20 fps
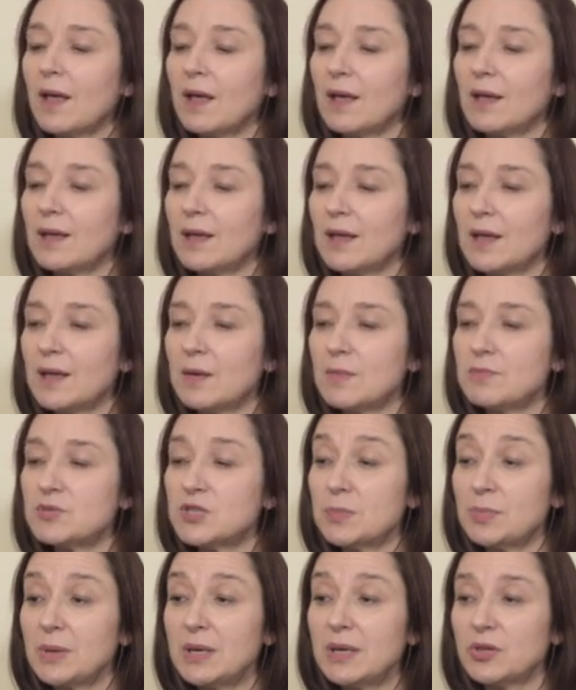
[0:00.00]
e,
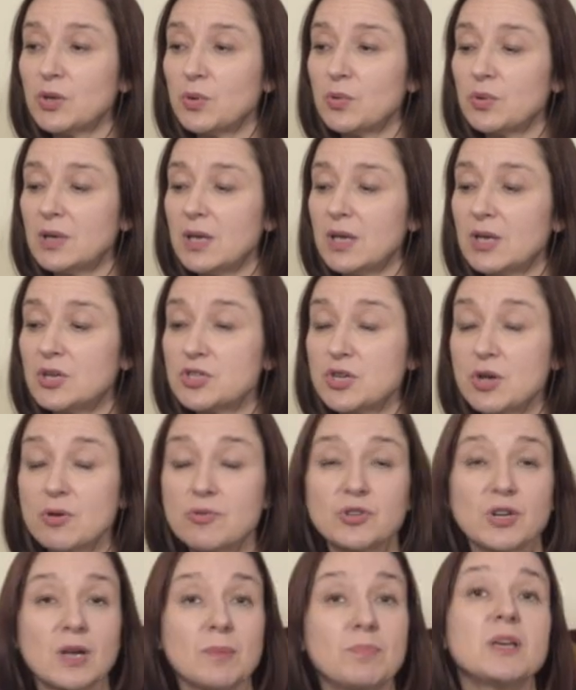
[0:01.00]
przepiękną jej
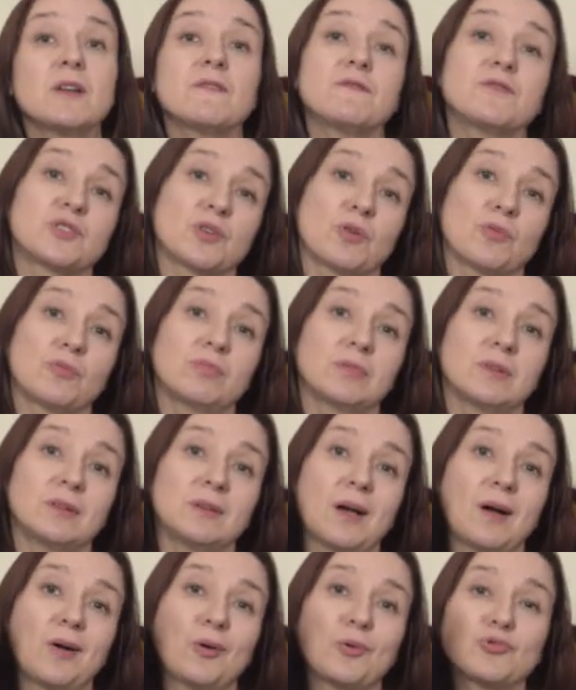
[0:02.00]
książkę, pierwszą
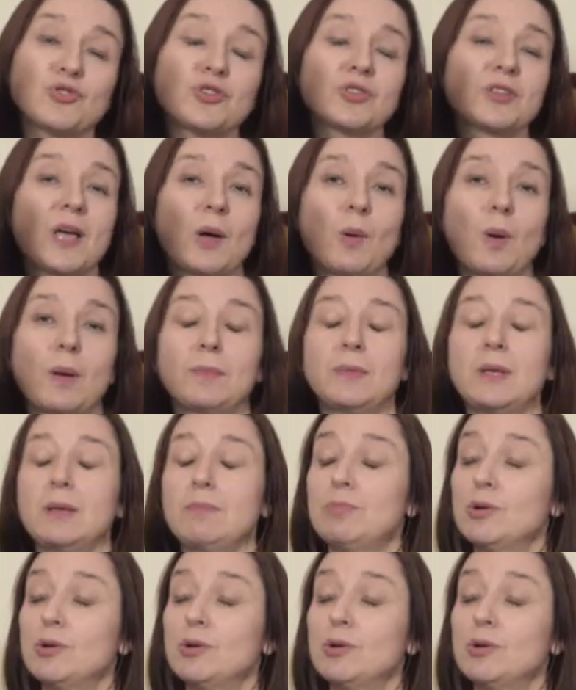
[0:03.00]
jaką czytałam,